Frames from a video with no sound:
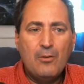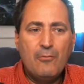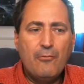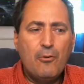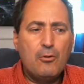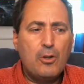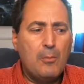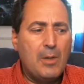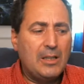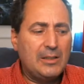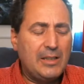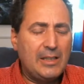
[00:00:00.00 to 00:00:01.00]
veut
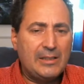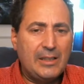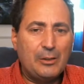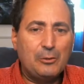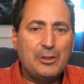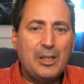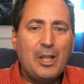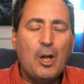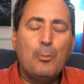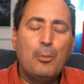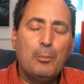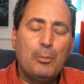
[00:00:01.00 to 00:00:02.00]
commencer à s'incruster un peu